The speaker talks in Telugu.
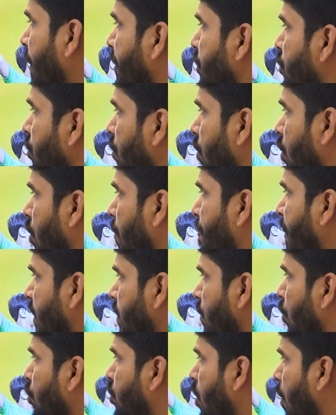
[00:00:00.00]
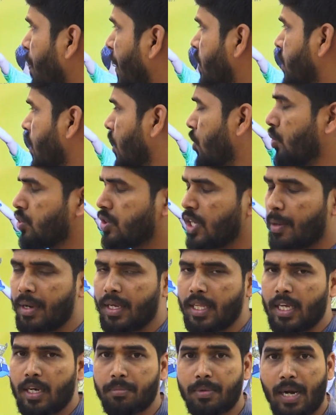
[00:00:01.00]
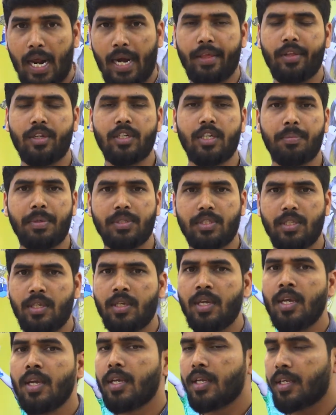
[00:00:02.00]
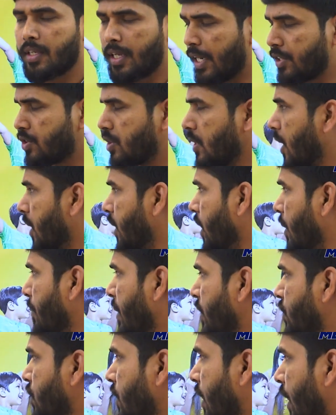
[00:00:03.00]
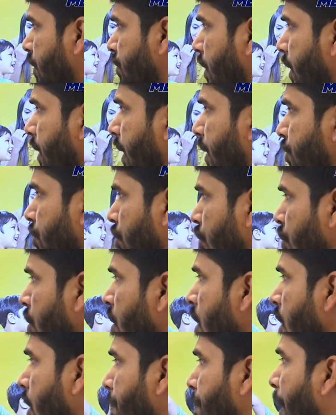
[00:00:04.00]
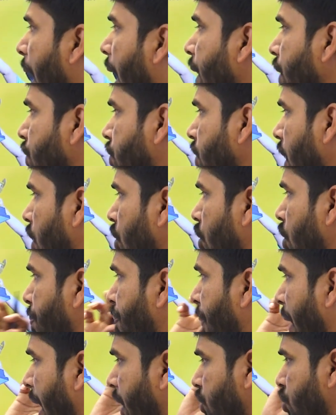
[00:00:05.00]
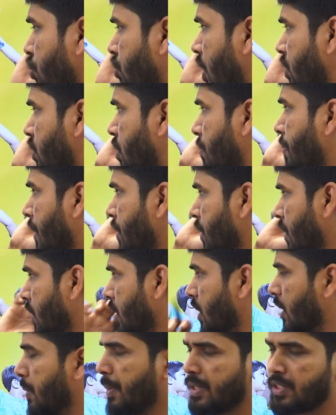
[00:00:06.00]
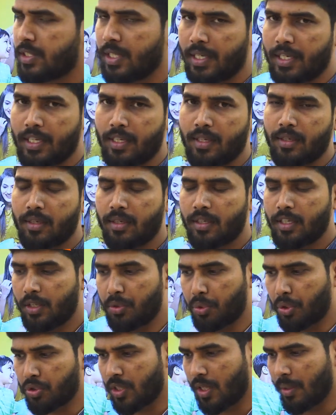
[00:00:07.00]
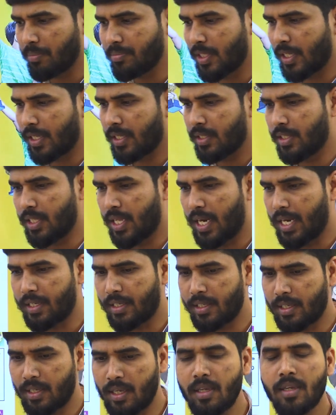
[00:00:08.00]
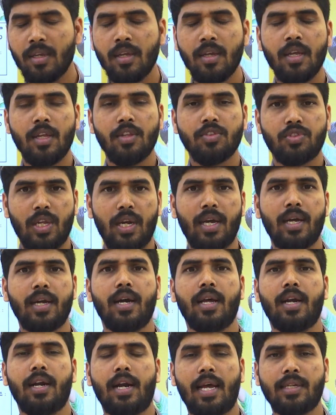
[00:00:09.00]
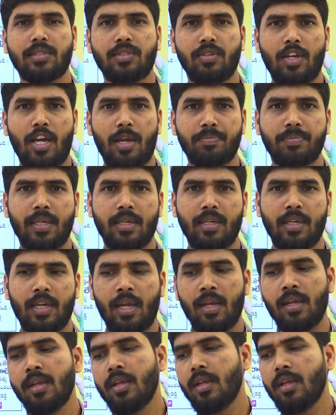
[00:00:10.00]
ప్రభుత్వంలో ప్రతి ఒక్క ప్రశ్నకు సమాధానం రాలేదని చెప్పేసి నర్సిరెడ్డి ఎమ్మెల్సీ నర్సిరెడ్డి అంటున్నాడు పాఠశాలల్లో పారిశుద్ధ సిబ్బందిని నియమించండి ఈరోజు ఏం జరిగింది అంటే తెలంగాణ రాష్ట్ర వ్యాప్తంగా